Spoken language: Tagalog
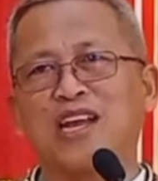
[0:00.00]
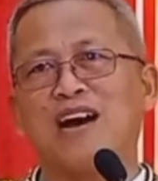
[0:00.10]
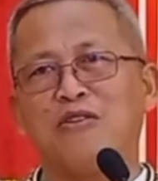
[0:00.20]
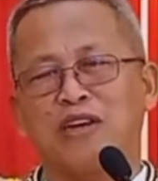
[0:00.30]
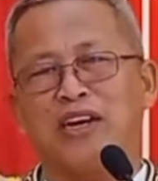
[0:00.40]

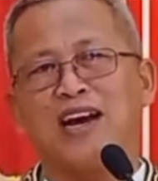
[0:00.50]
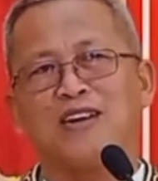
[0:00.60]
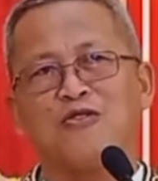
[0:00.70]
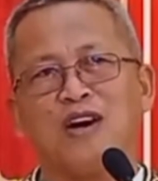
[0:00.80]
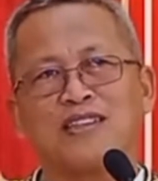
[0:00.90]
unsao ni
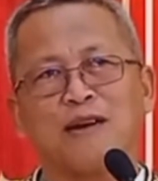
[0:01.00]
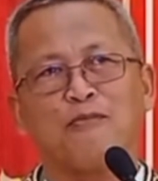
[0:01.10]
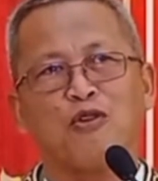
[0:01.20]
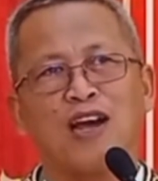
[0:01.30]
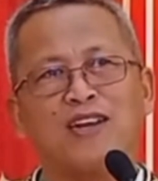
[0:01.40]
nako ang
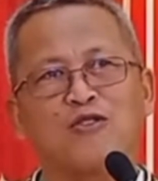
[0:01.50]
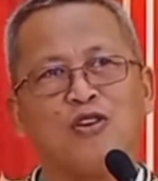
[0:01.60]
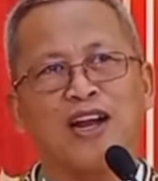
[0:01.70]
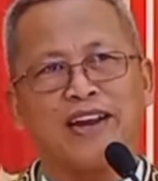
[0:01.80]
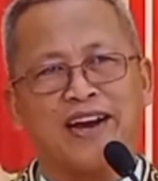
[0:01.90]
tapulan
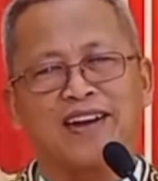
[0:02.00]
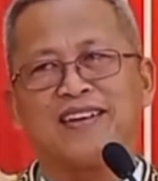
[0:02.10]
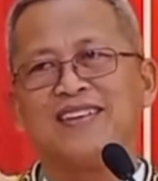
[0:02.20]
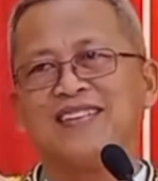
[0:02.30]
kong anak